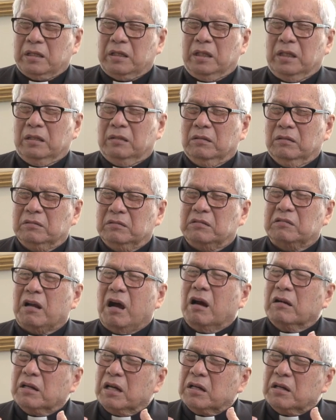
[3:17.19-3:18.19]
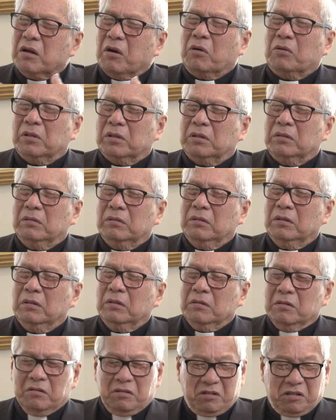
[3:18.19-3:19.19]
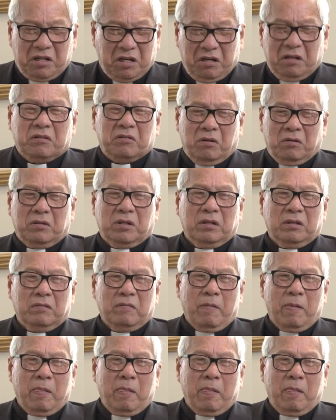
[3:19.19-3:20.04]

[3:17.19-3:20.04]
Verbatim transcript: tiện nó sợ đến độ đó sợ độ đó